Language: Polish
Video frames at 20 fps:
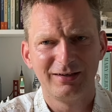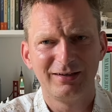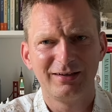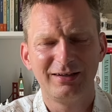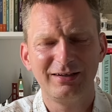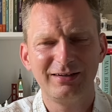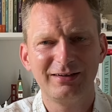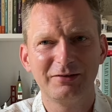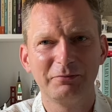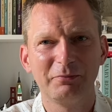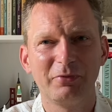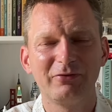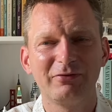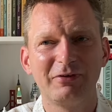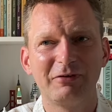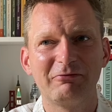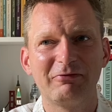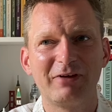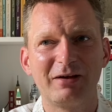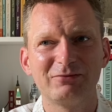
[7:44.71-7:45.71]
I to
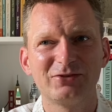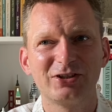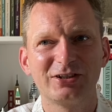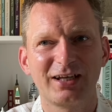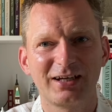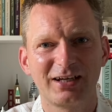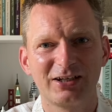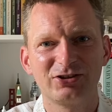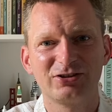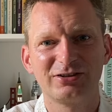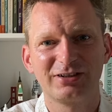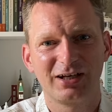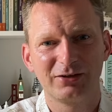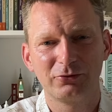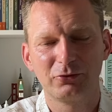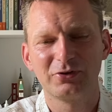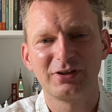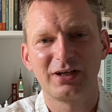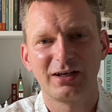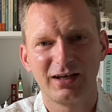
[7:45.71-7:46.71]
powiem Wam, że takie
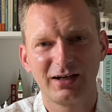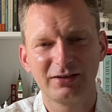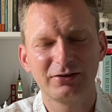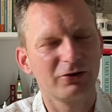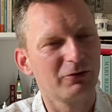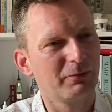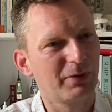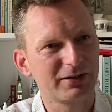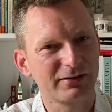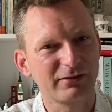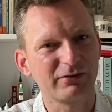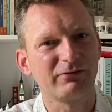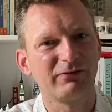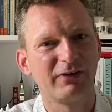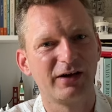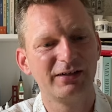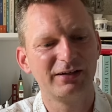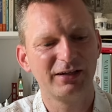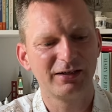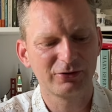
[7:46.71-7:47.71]
czytadło na lato bardzo
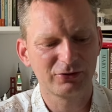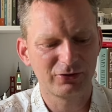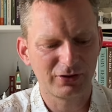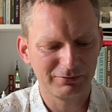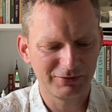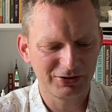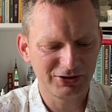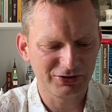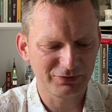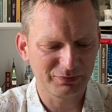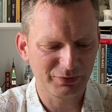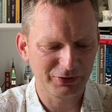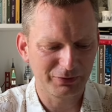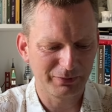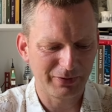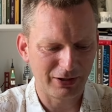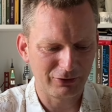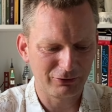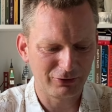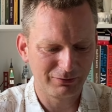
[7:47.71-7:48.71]
fajne, które mi się
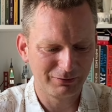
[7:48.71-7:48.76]
spodobało.